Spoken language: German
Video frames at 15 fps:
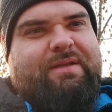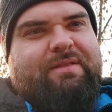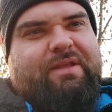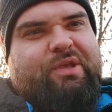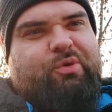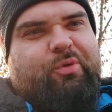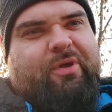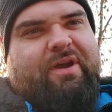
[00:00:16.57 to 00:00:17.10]
Die
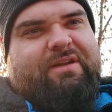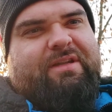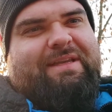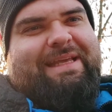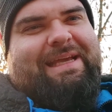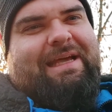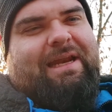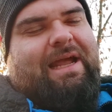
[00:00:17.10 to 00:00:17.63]
Joya de
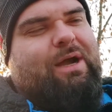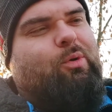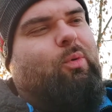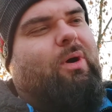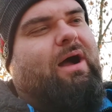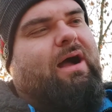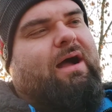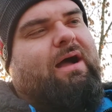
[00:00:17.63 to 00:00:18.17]

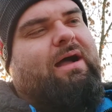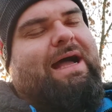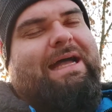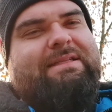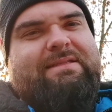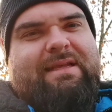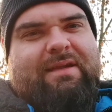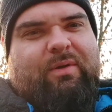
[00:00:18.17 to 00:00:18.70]
Nicaragua
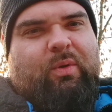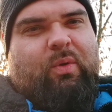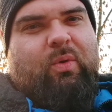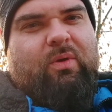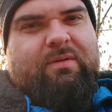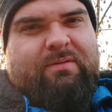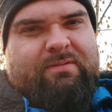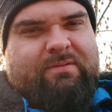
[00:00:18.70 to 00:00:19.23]
Antano
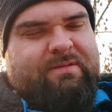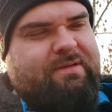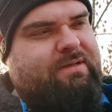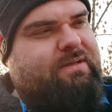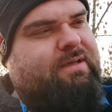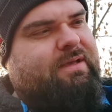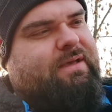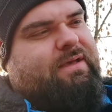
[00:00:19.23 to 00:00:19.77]

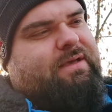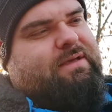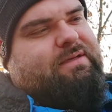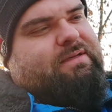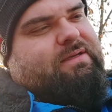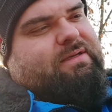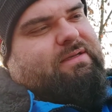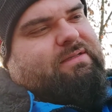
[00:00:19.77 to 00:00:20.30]

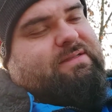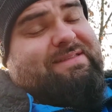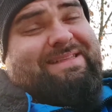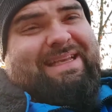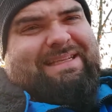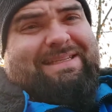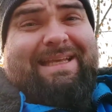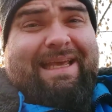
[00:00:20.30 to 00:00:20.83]

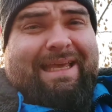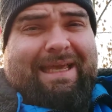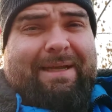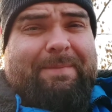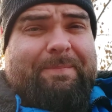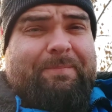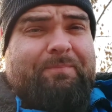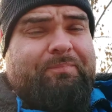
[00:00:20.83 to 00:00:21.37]
CT. Die
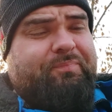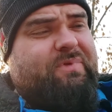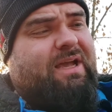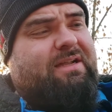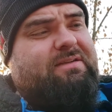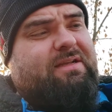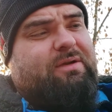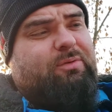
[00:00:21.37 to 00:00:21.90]

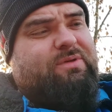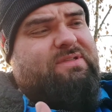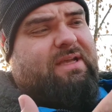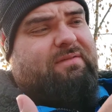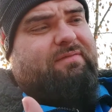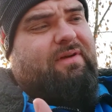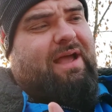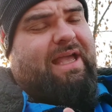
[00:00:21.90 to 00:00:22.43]
Antano ist
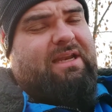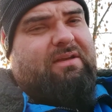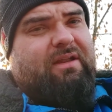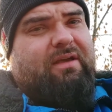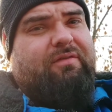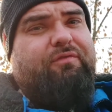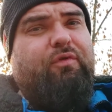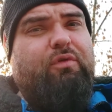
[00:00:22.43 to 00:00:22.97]
einfach eine
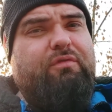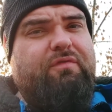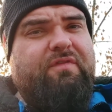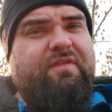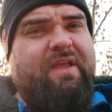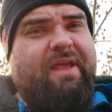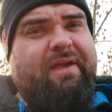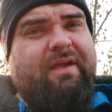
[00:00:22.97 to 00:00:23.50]
der fünf
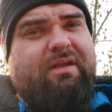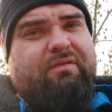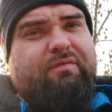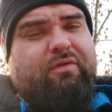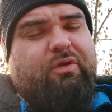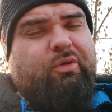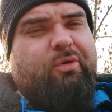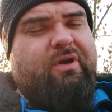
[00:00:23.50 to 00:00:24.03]
Serien
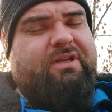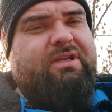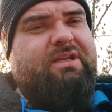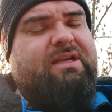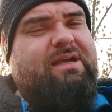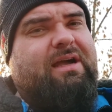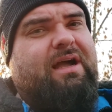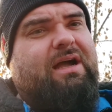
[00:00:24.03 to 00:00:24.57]
von Joya de
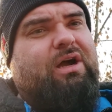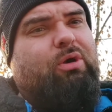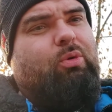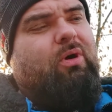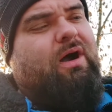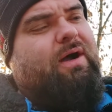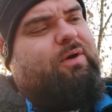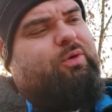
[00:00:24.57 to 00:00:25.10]

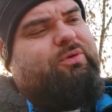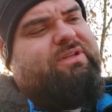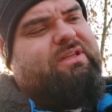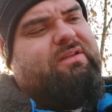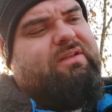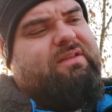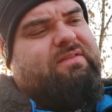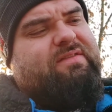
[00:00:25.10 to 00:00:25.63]
Nicaragua und
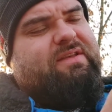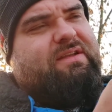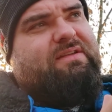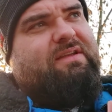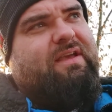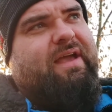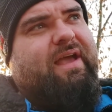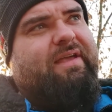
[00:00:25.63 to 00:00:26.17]
die
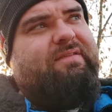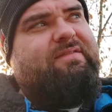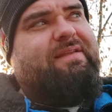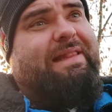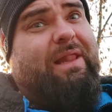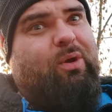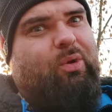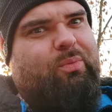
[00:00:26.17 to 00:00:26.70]
CT heißt,
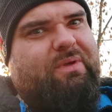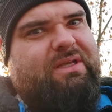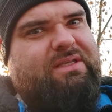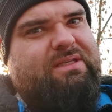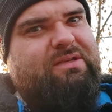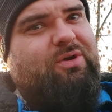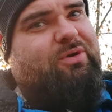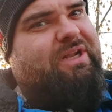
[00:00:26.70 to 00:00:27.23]
glaube
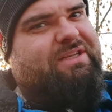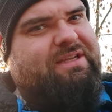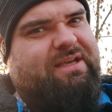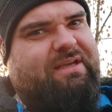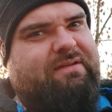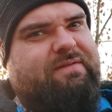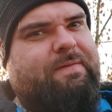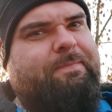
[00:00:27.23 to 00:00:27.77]
ich, Connecticut.